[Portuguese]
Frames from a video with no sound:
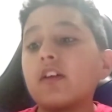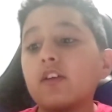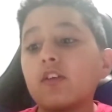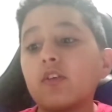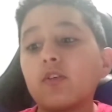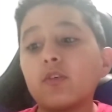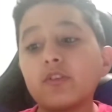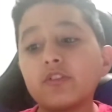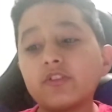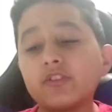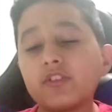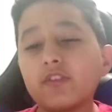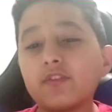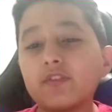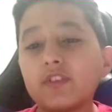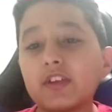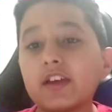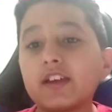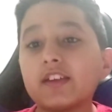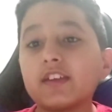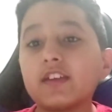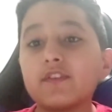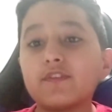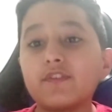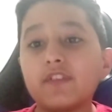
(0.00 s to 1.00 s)
Hoje eu
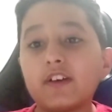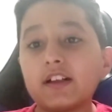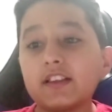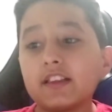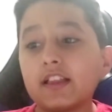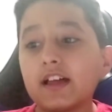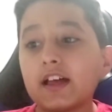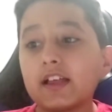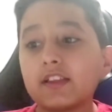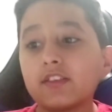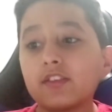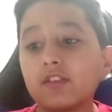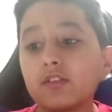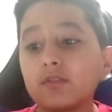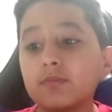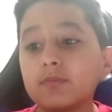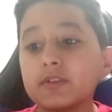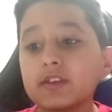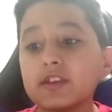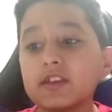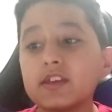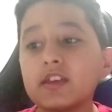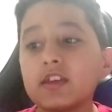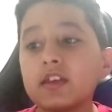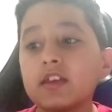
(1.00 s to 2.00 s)
vim aqui falar
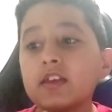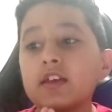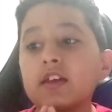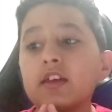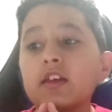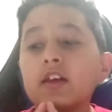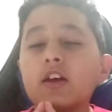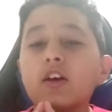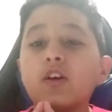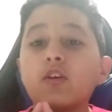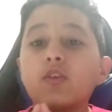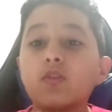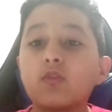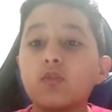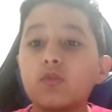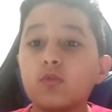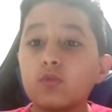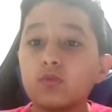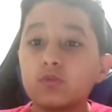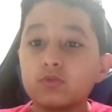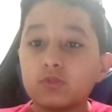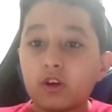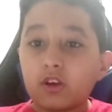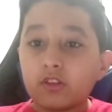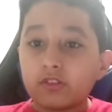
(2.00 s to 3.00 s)
sobre
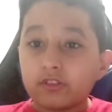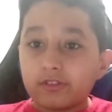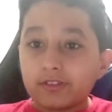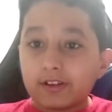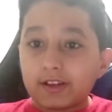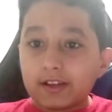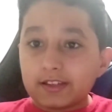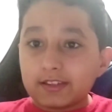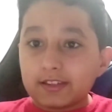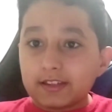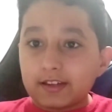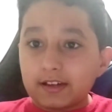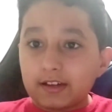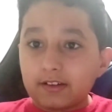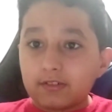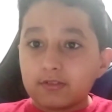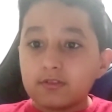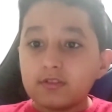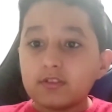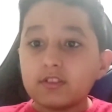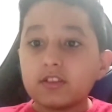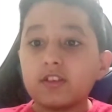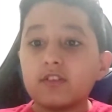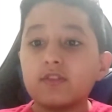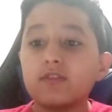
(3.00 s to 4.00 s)
o nosso
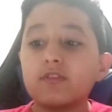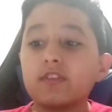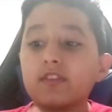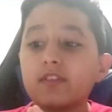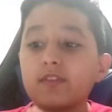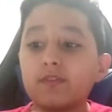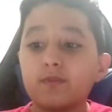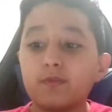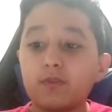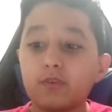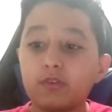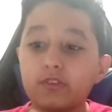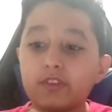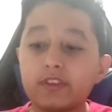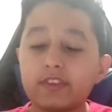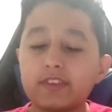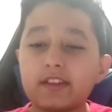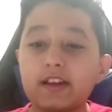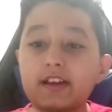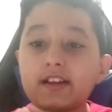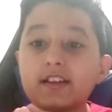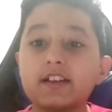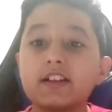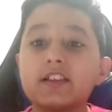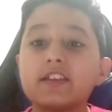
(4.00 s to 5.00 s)
canal que eu vou
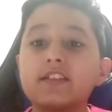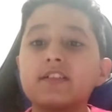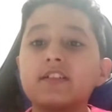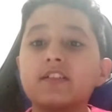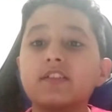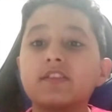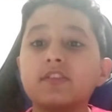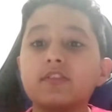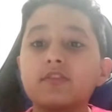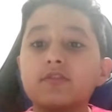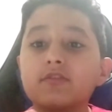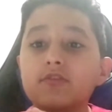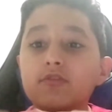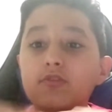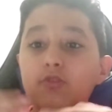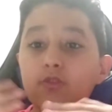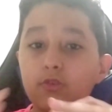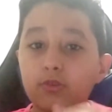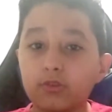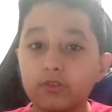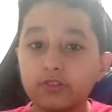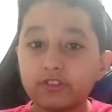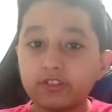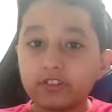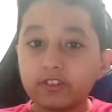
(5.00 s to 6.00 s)
estar criando
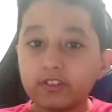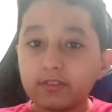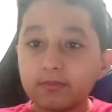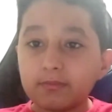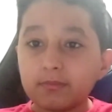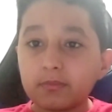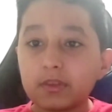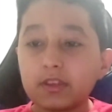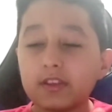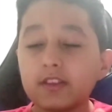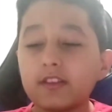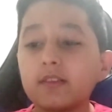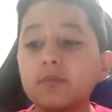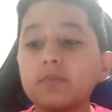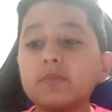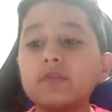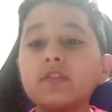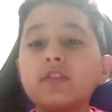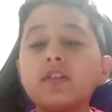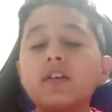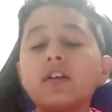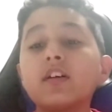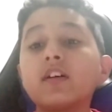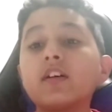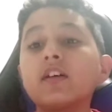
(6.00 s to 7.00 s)
hoje
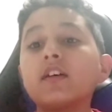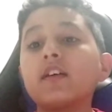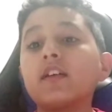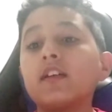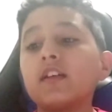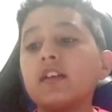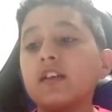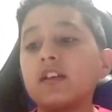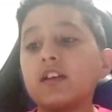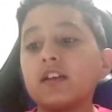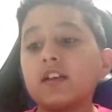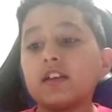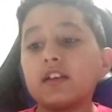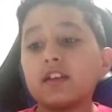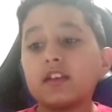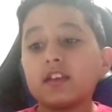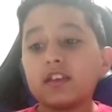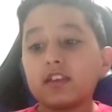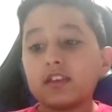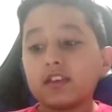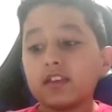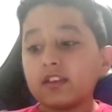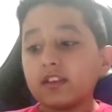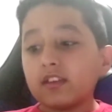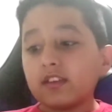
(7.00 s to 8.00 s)
mesmo
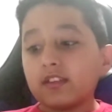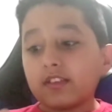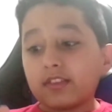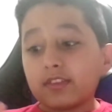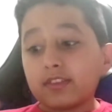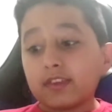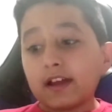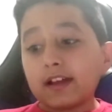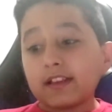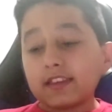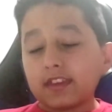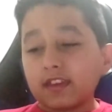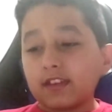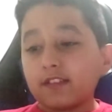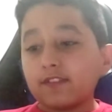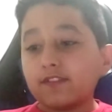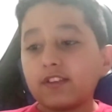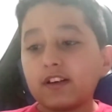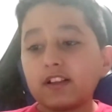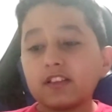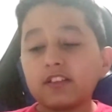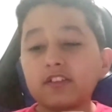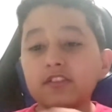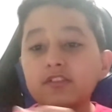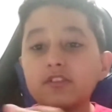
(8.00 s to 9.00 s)
e estarei
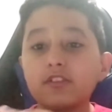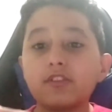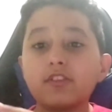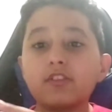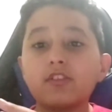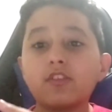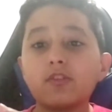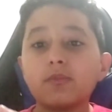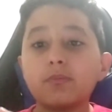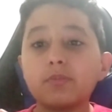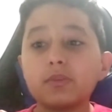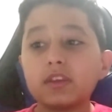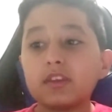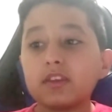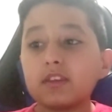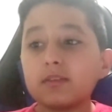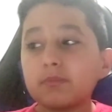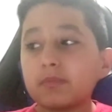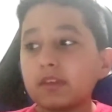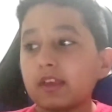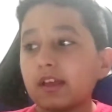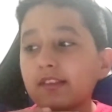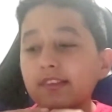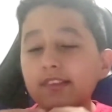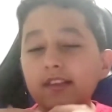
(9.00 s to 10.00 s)
falando sobre
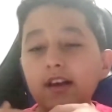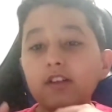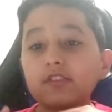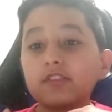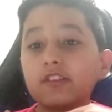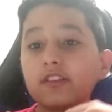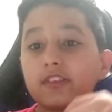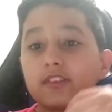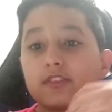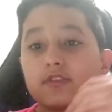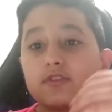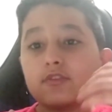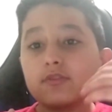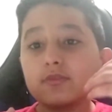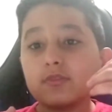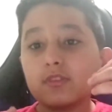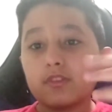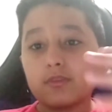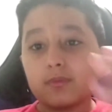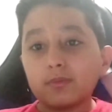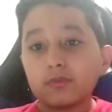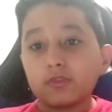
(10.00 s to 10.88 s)
minhas aulas do,